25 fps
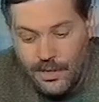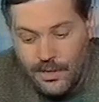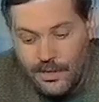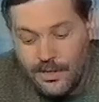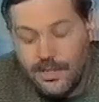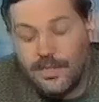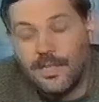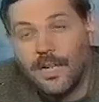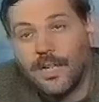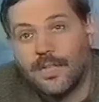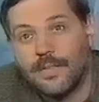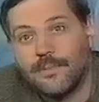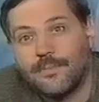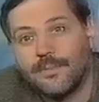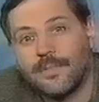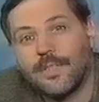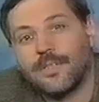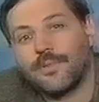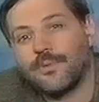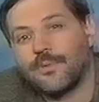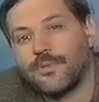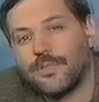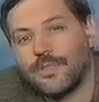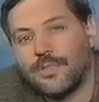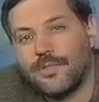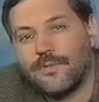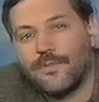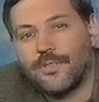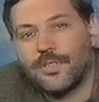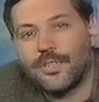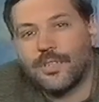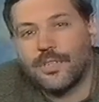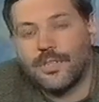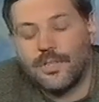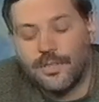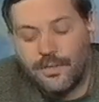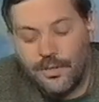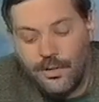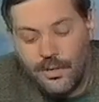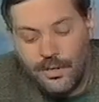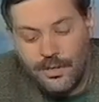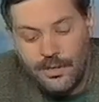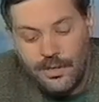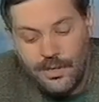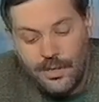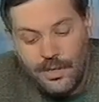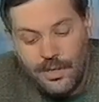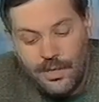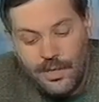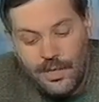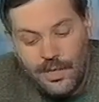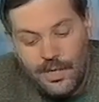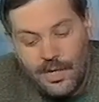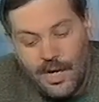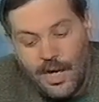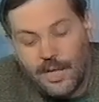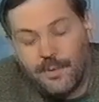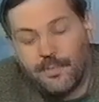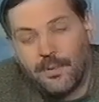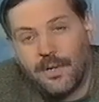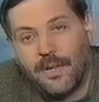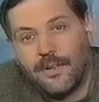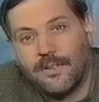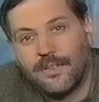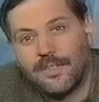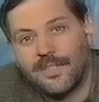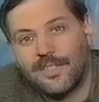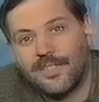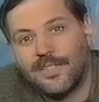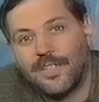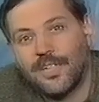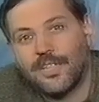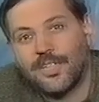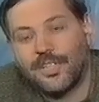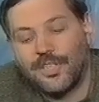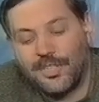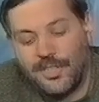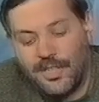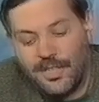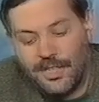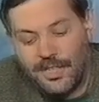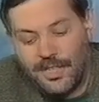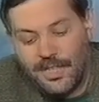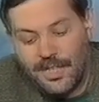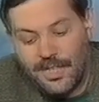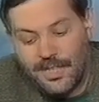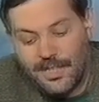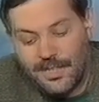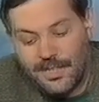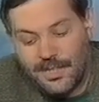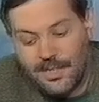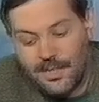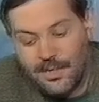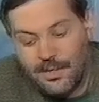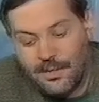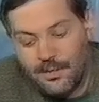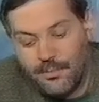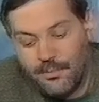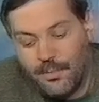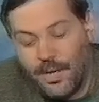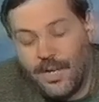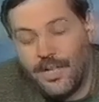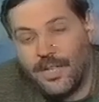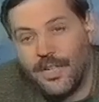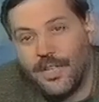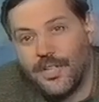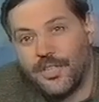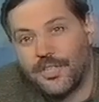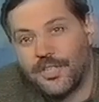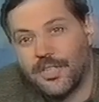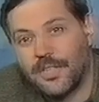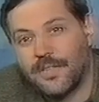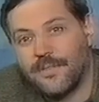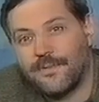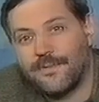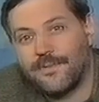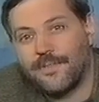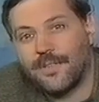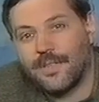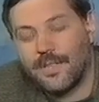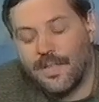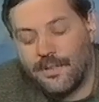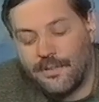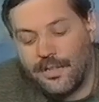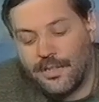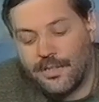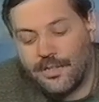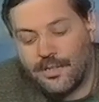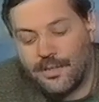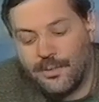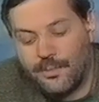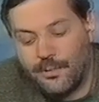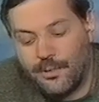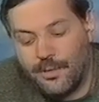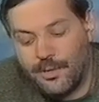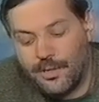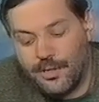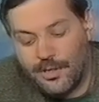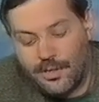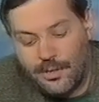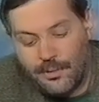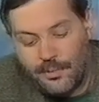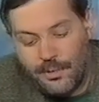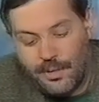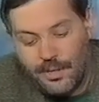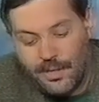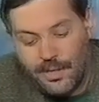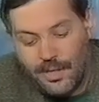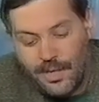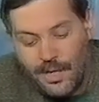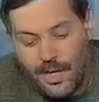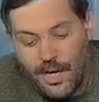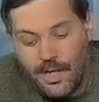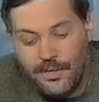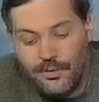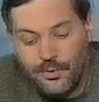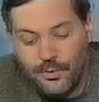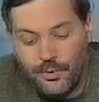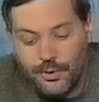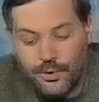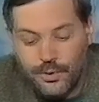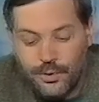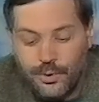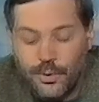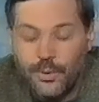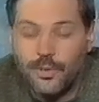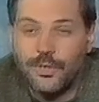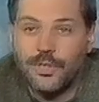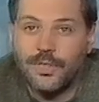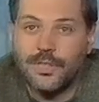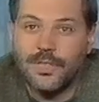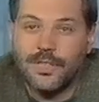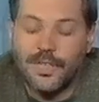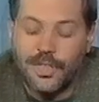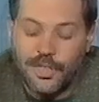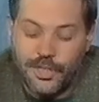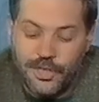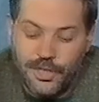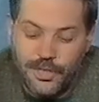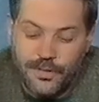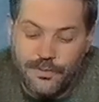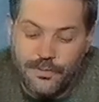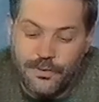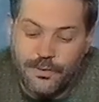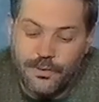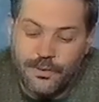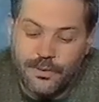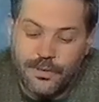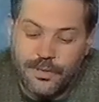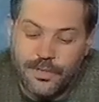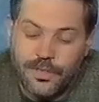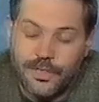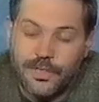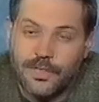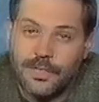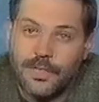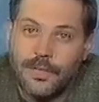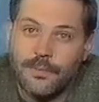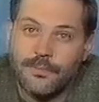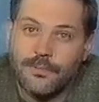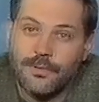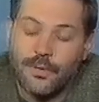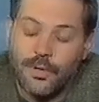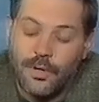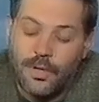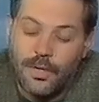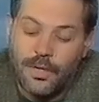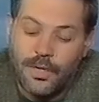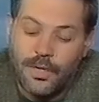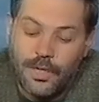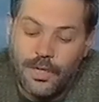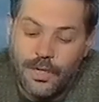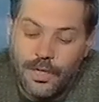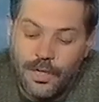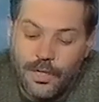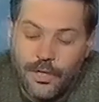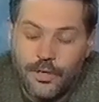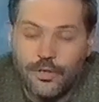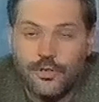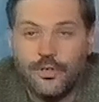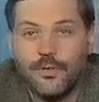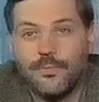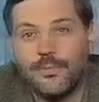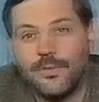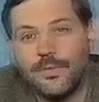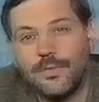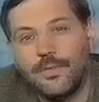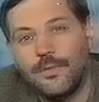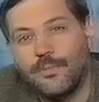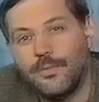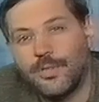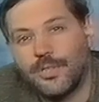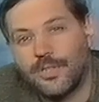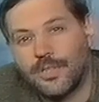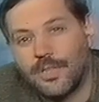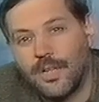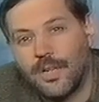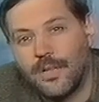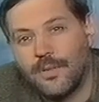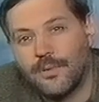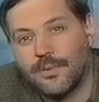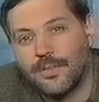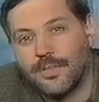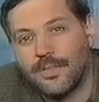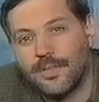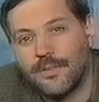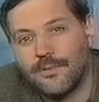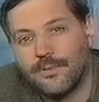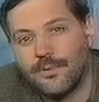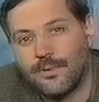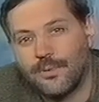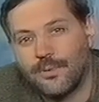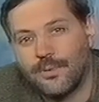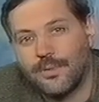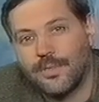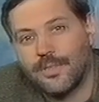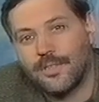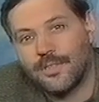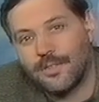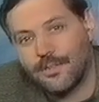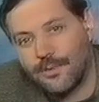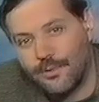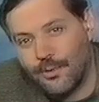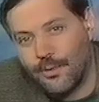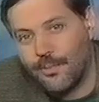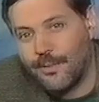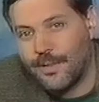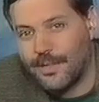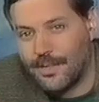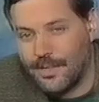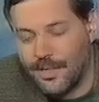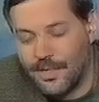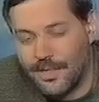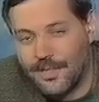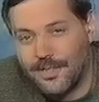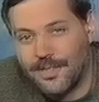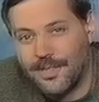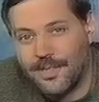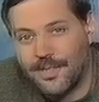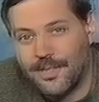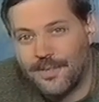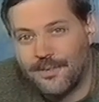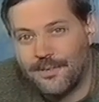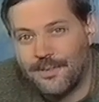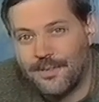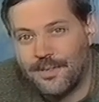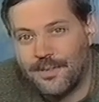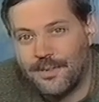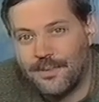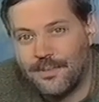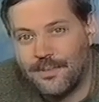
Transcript: Недаром на слушание в Вашингтон отправилась наша делегация болельщиков во главе с коммунистами. Они уж точно рассчитывают услышать там то, что не мечтали уже давно услышать дома. Однако здравствуйте.